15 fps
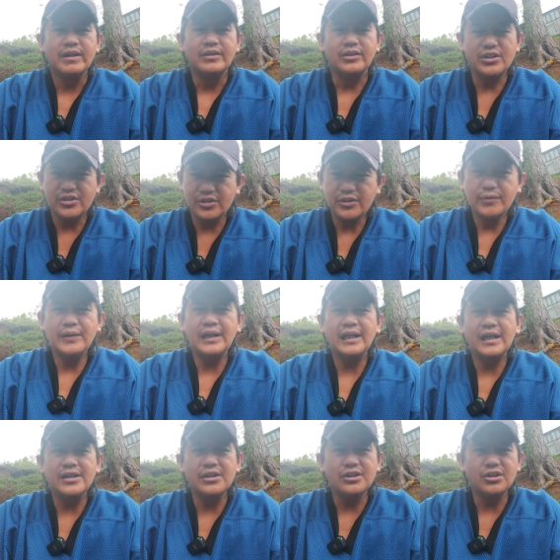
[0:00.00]
deserving
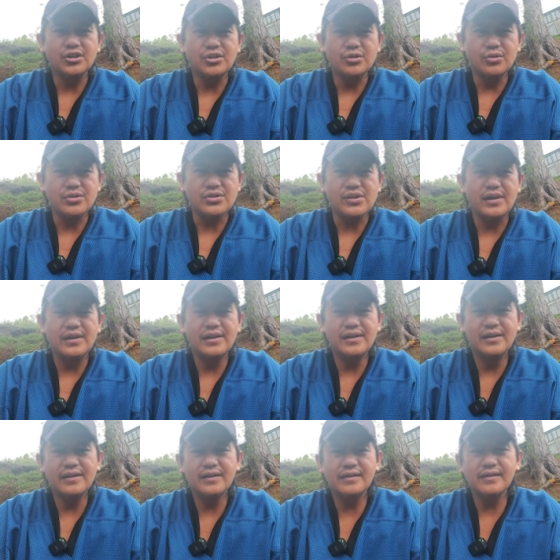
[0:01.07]
ka di iti Dios
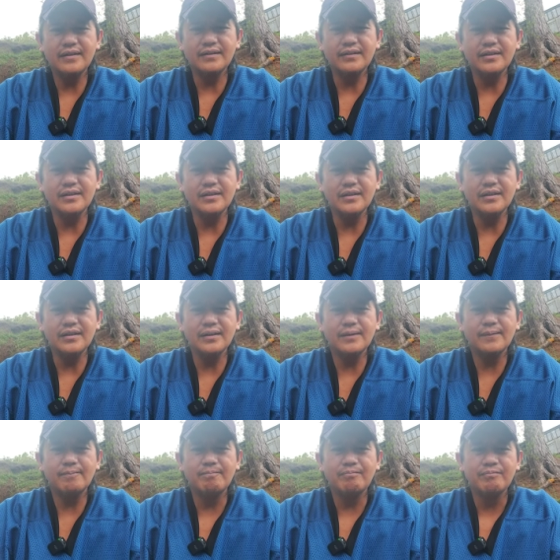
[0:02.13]
iti
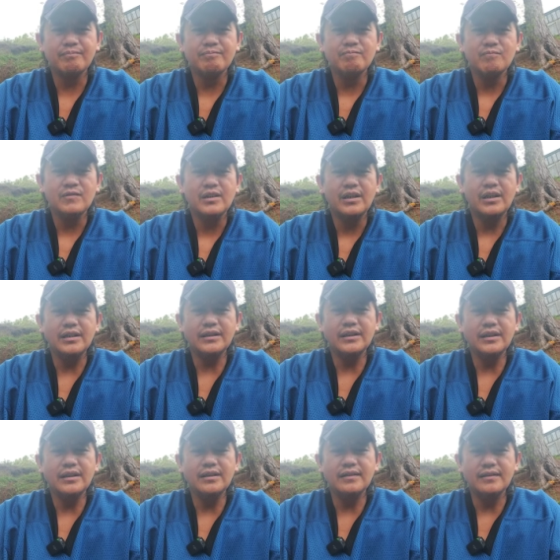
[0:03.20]

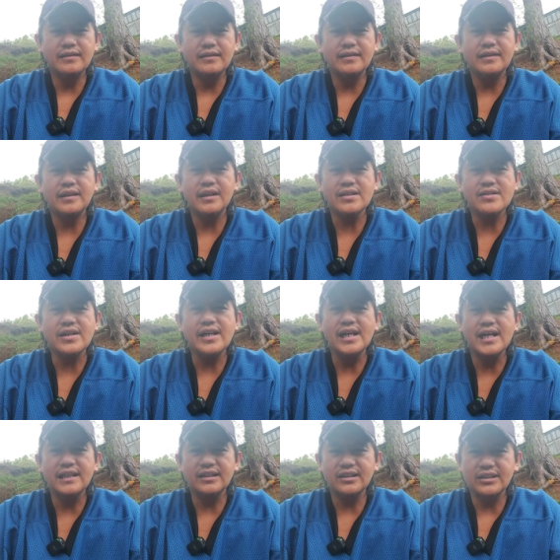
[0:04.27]
iti
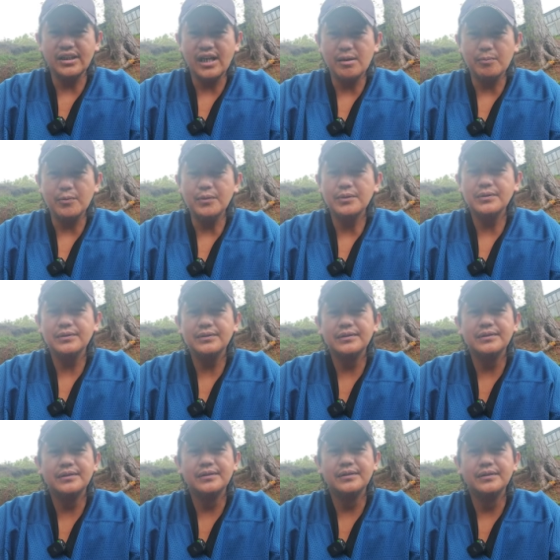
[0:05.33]
kinasaya at iti apo.
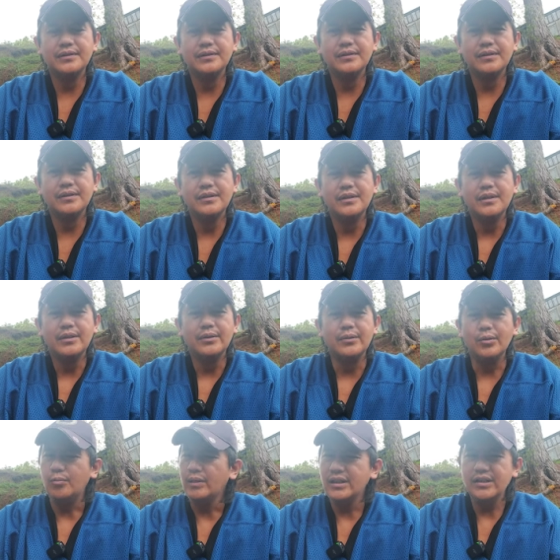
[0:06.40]

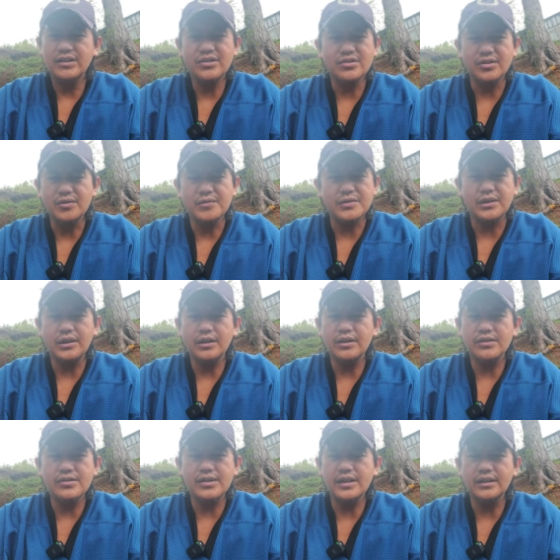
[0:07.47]
Nobody deserves ti
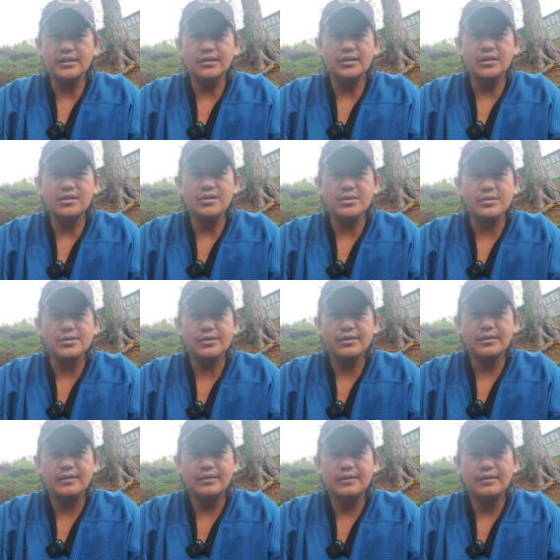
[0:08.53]
kinasaya at iti Dios.